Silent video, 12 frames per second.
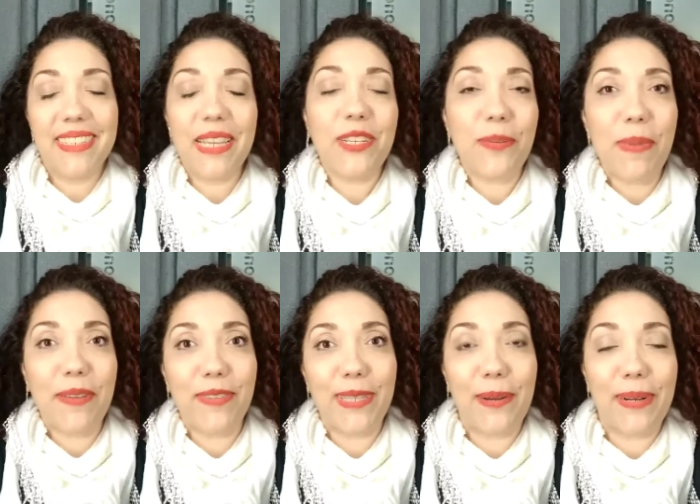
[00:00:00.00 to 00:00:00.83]
Seja
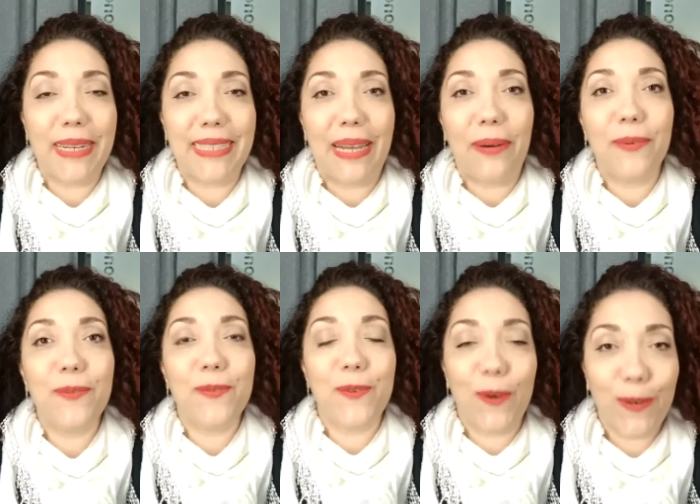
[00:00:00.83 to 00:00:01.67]
bem-vindo ao canal
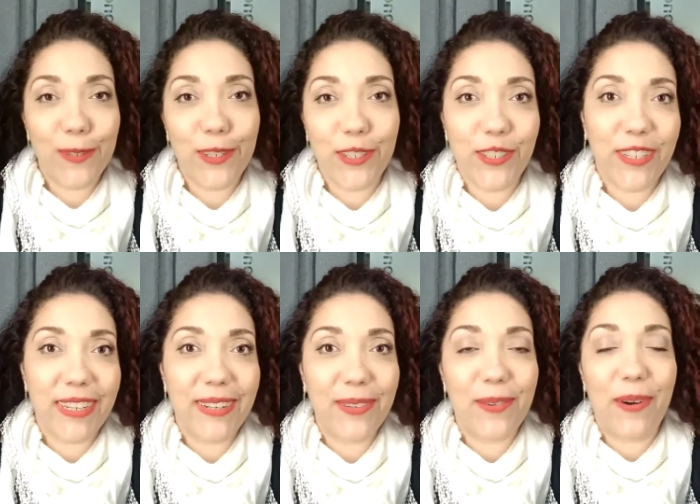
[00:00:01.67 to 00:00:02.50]
Coach
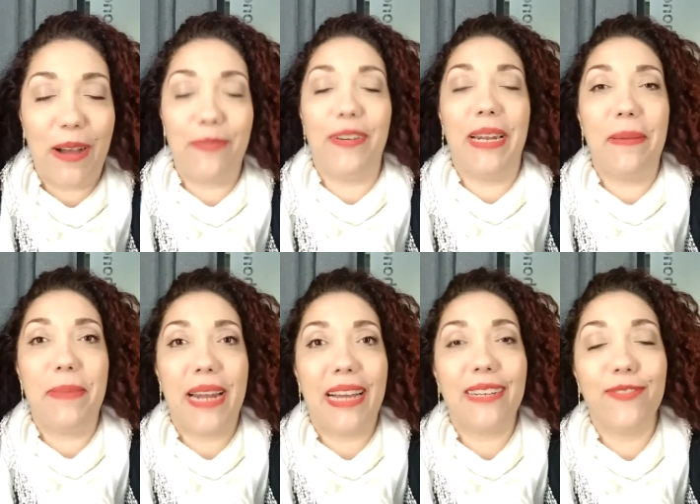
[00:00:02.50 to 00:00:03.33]
Estilo com Rafaela
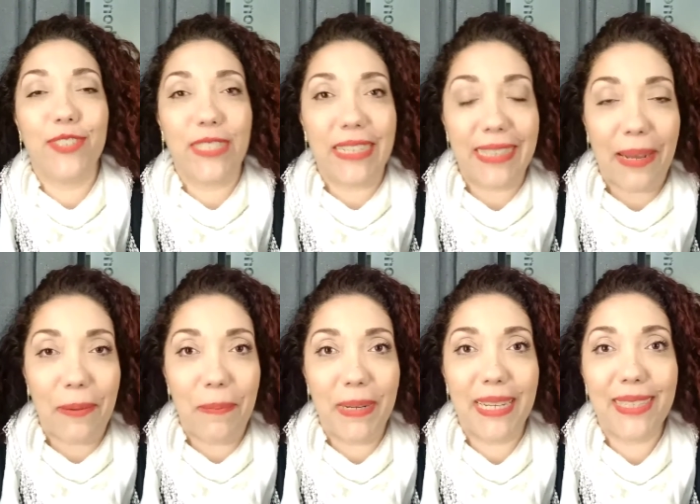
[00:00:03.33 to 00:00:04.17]
Braga, você que está
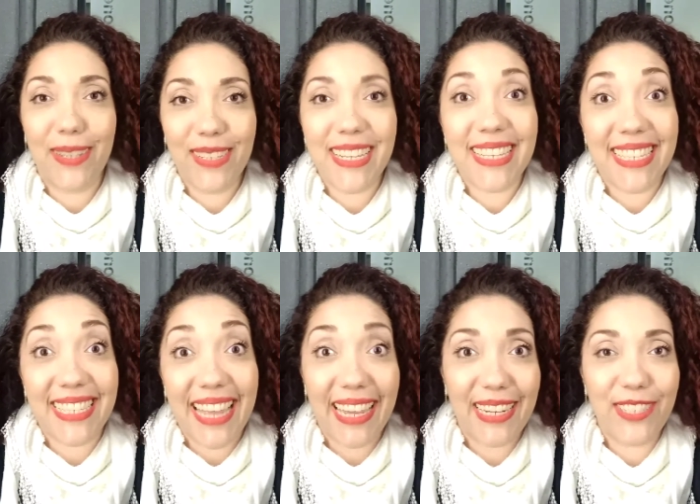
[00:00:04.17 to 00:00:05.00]
acompanhando nossa
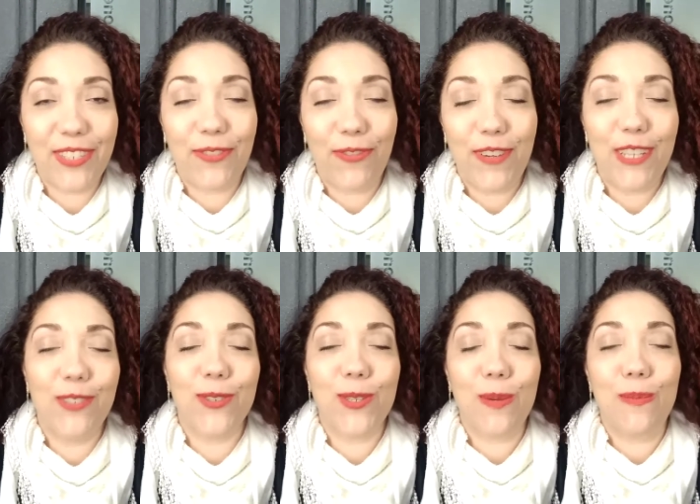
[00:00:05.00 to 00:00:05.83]
série de
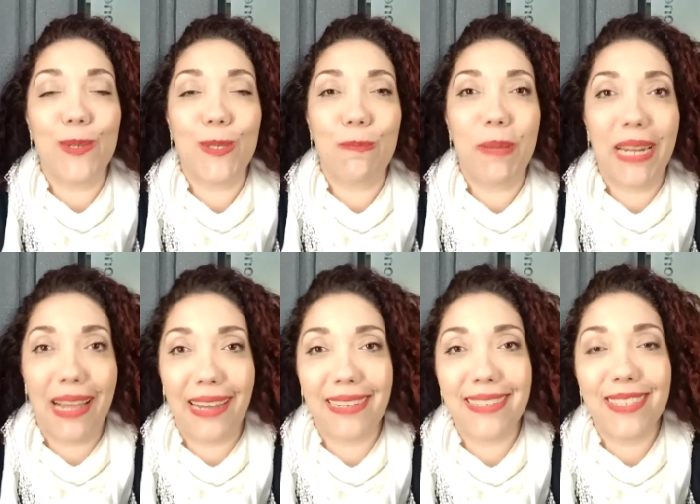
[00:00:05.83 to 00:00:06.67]
vídeos sobre os
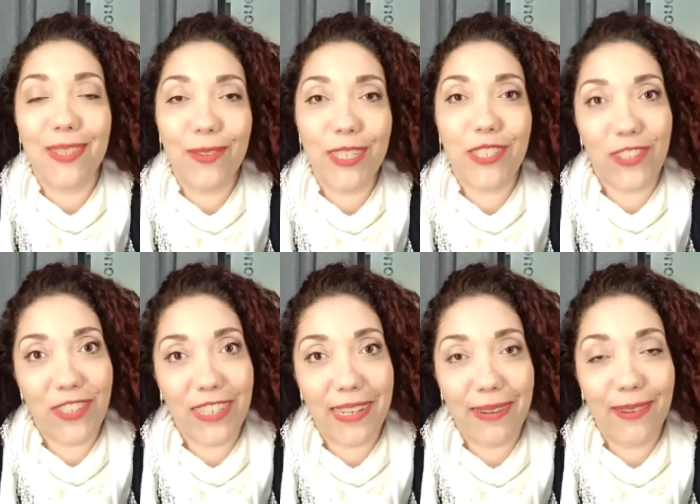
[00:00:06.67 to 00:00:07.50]
pilares do
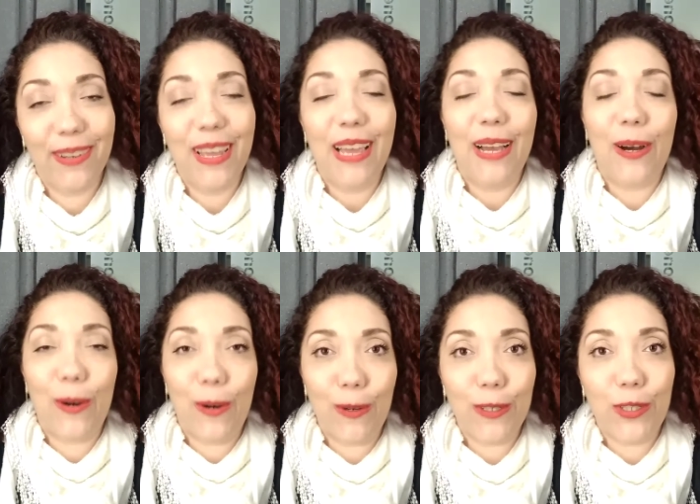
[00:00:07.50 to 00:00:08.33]
estilo.
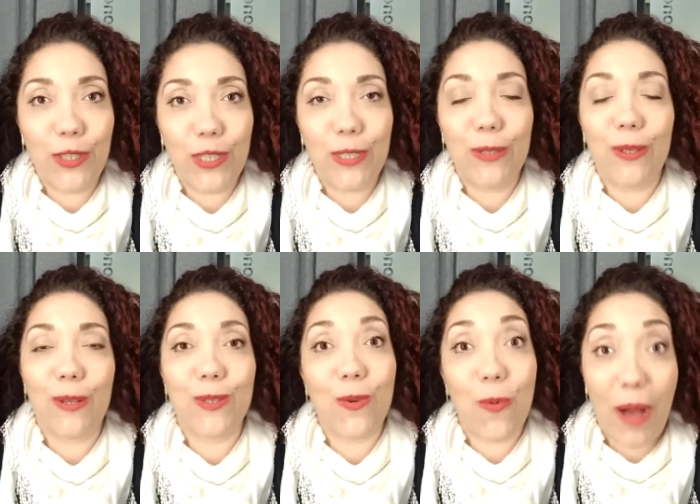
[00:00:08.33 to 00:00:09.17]
Hoje, no
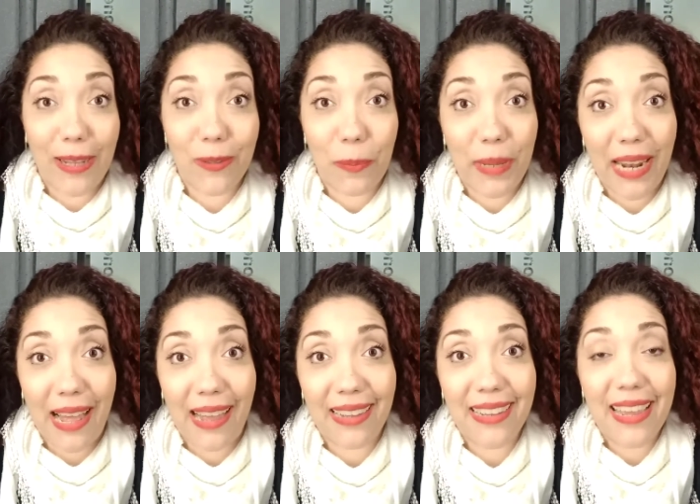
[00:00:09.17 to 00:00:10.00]
nosso quarto
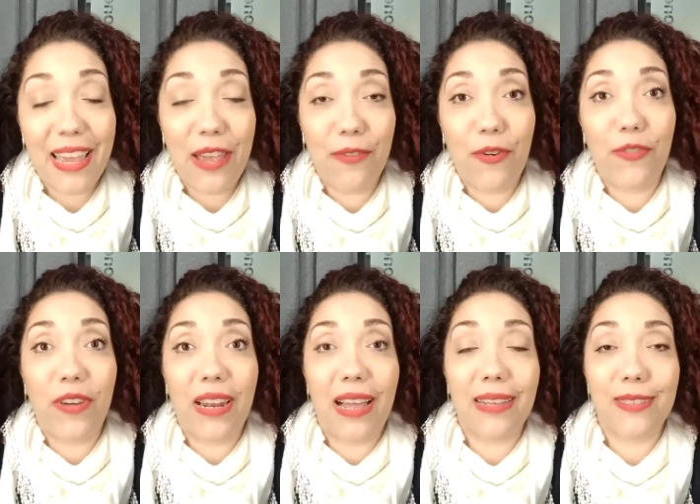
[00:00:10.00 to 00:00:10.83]
pilar, eu vou
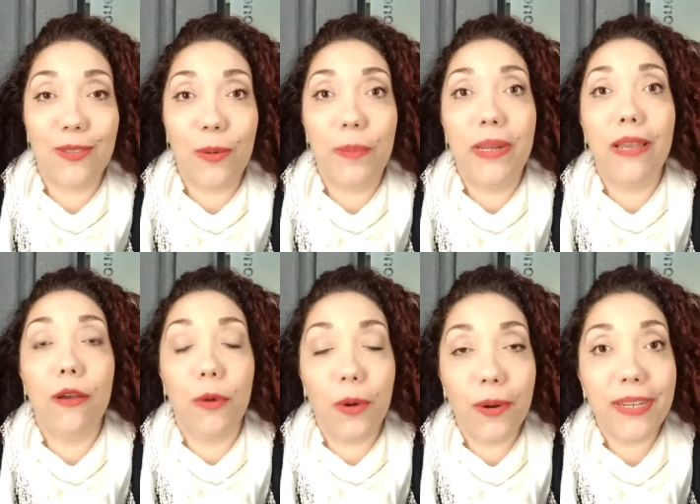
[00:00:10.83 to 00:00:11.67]
falar sobre
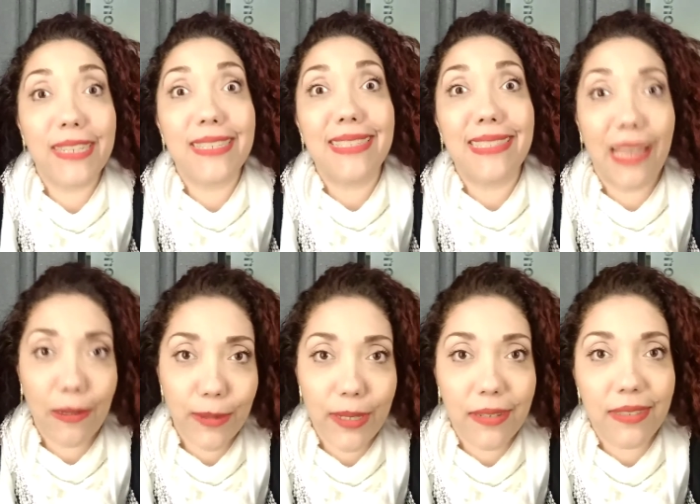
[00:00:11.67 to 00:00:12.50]
cores
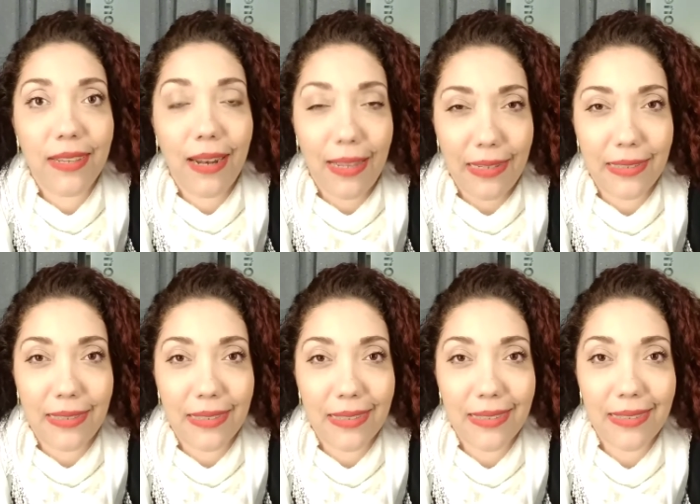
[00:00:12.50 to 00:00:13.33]
neutras e
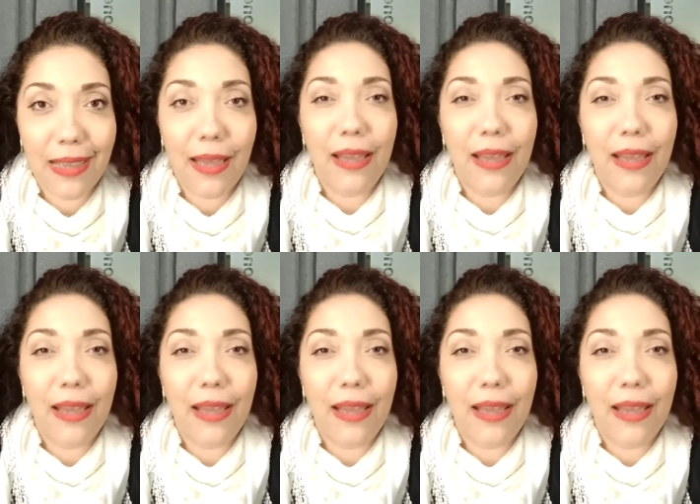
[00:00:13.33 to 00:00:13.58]
lisas.